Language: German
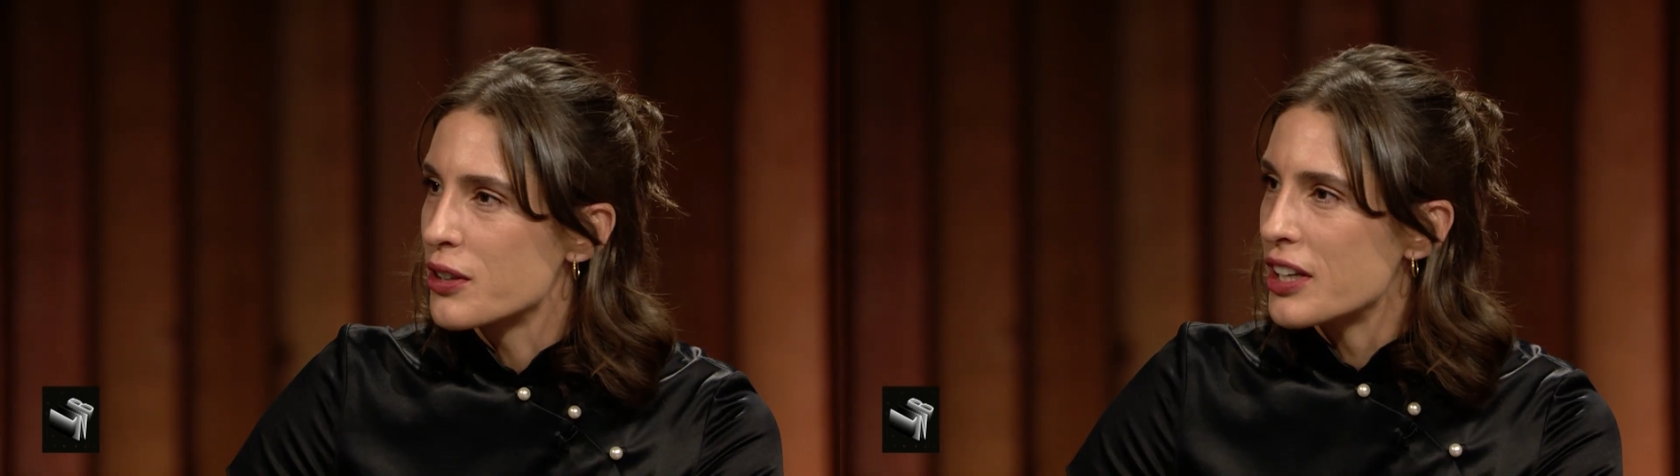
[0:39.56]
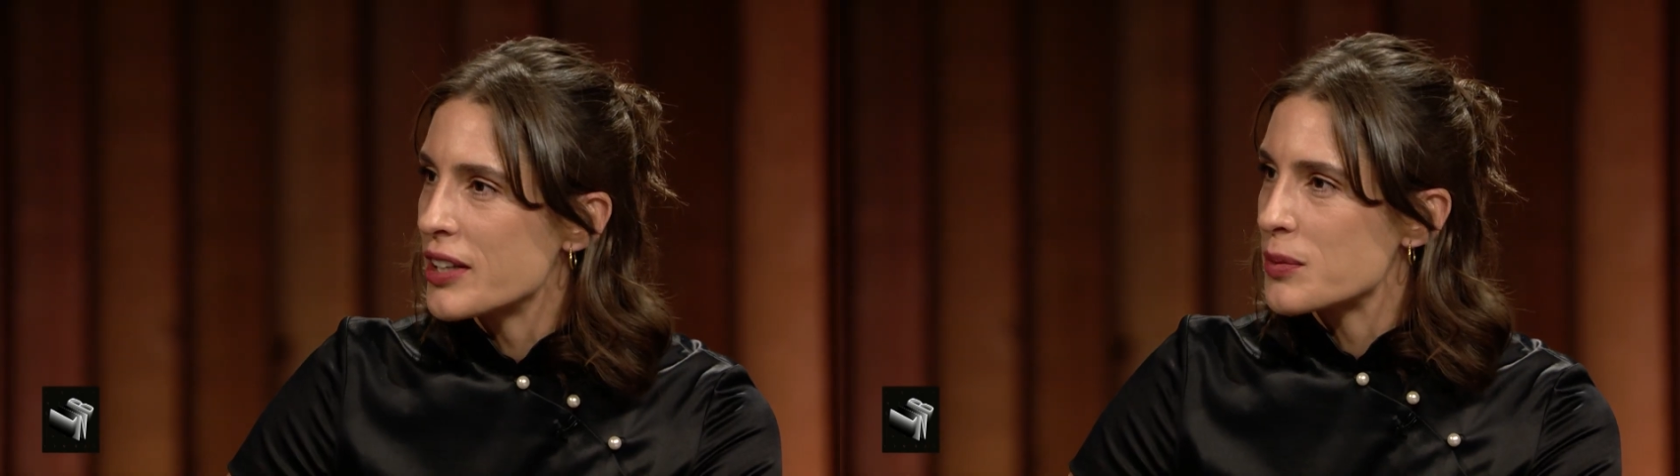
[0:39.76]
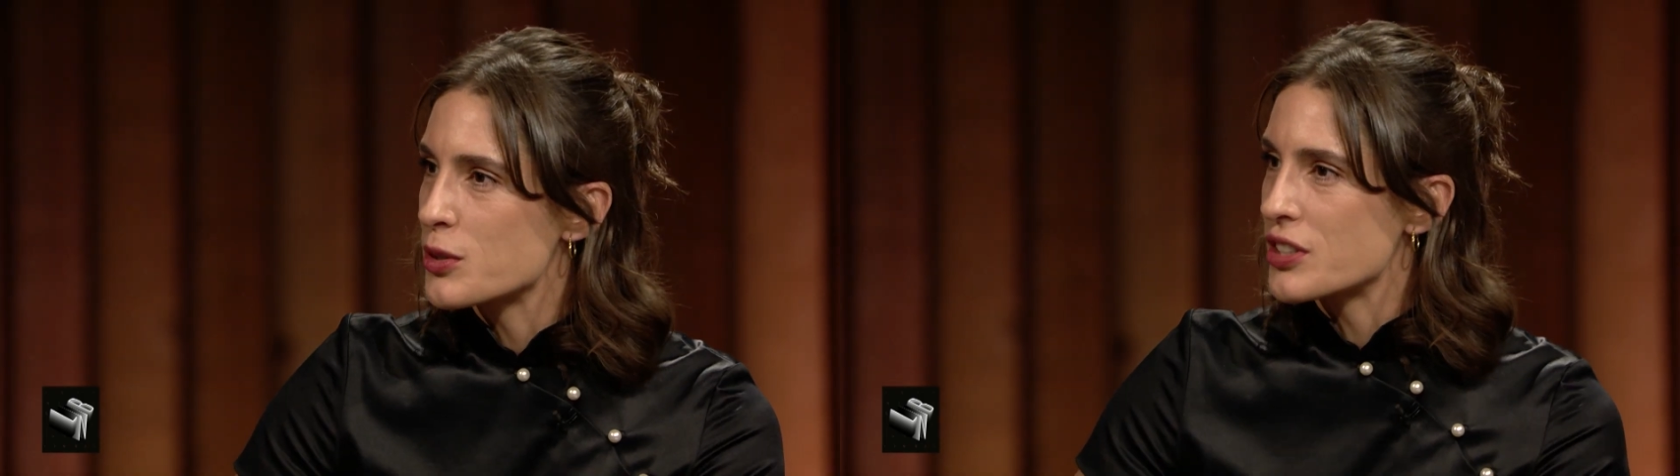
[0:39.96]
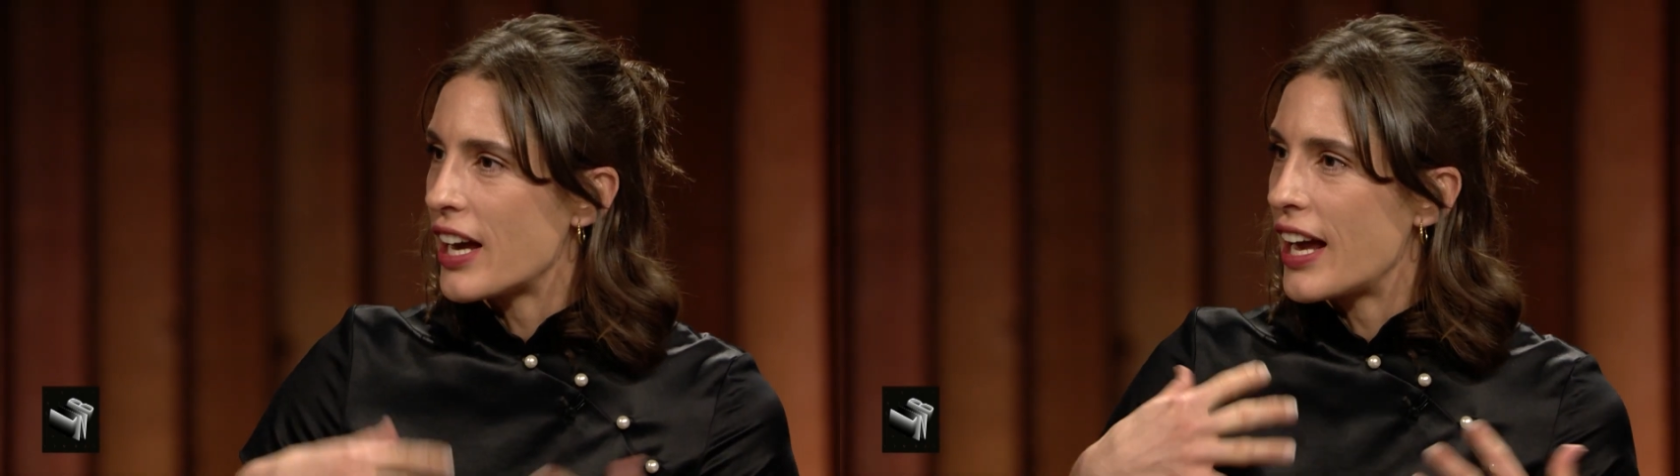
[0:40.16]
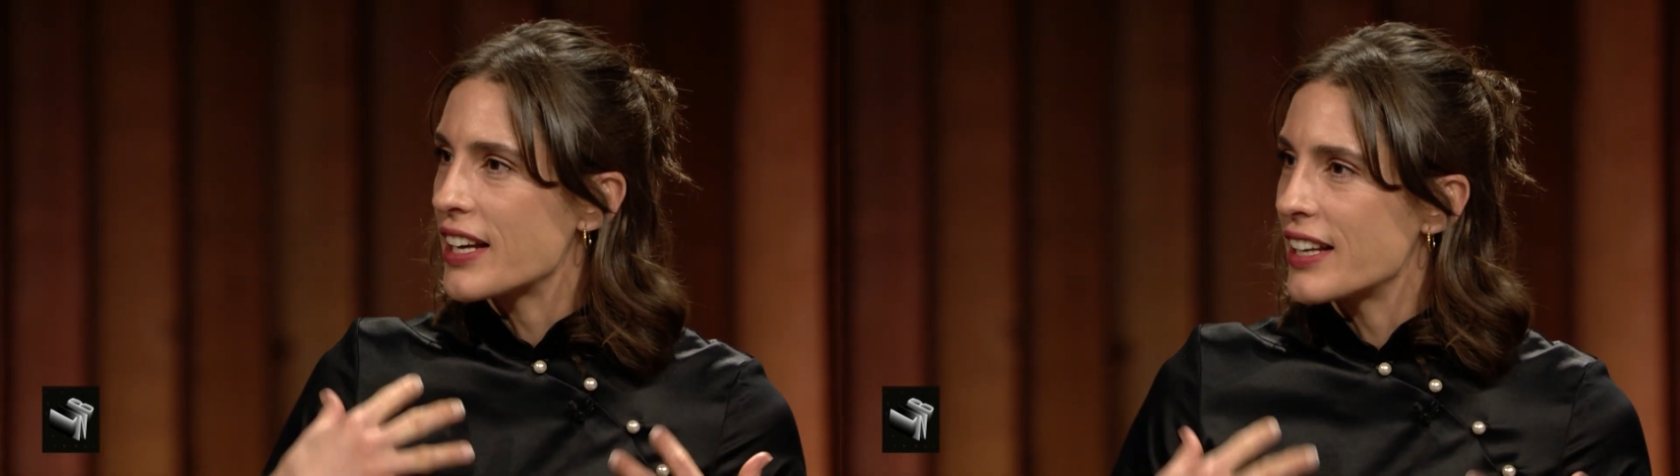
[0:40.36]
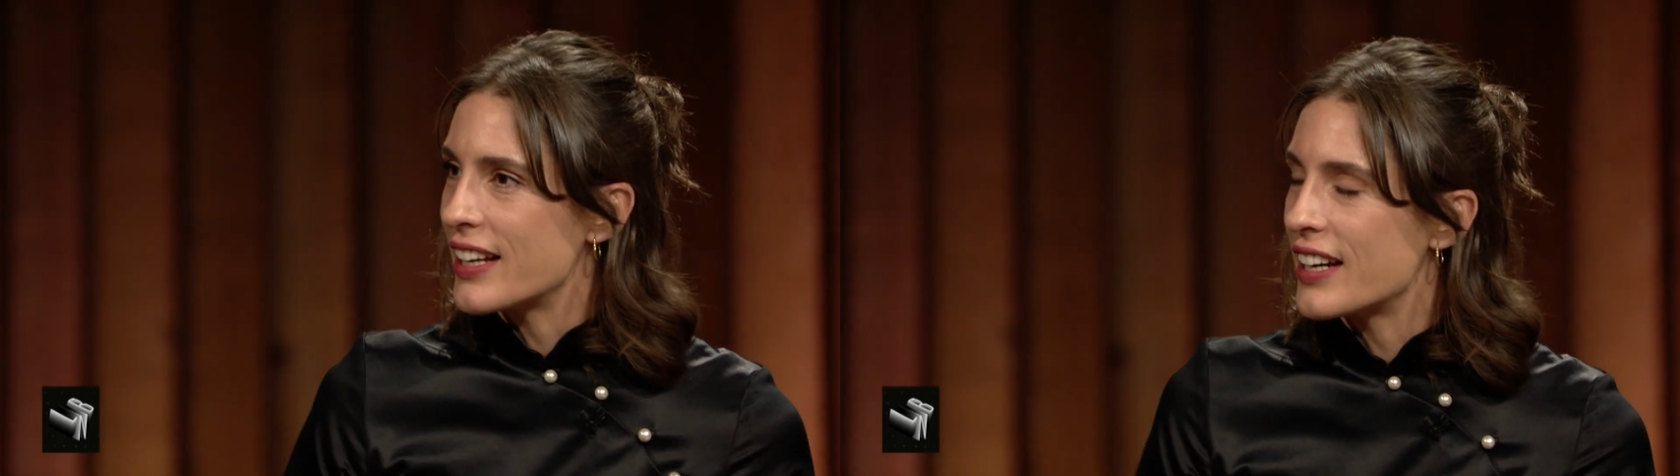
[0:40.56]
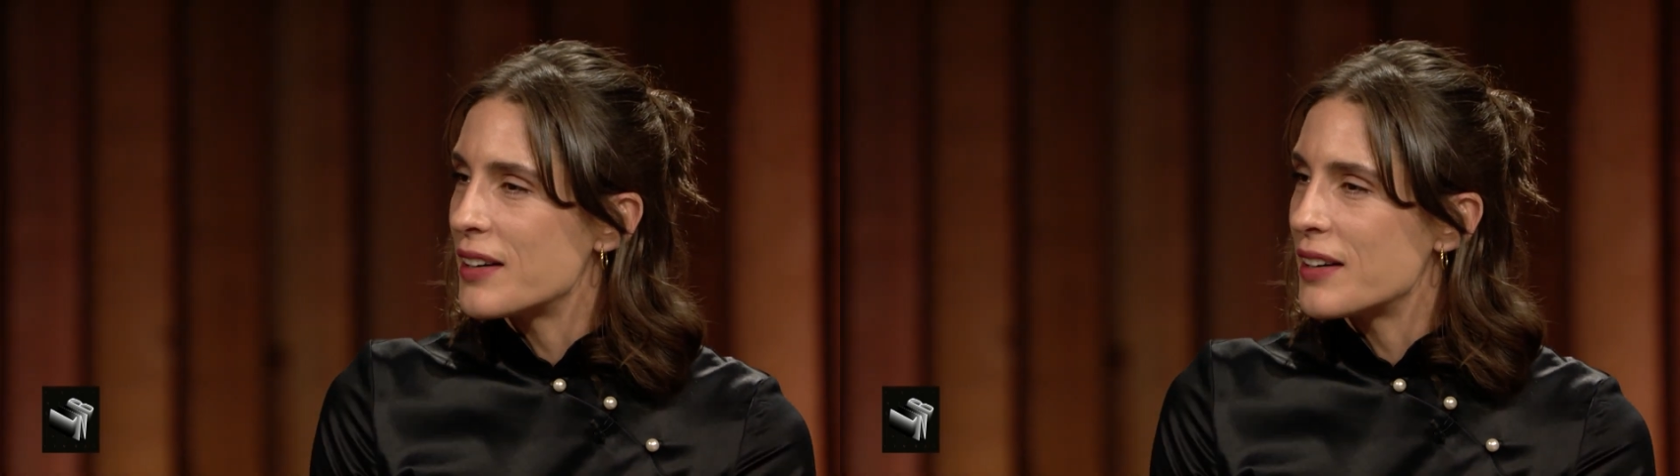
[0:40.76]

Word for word: oder? Ich Für die Berufsberatung?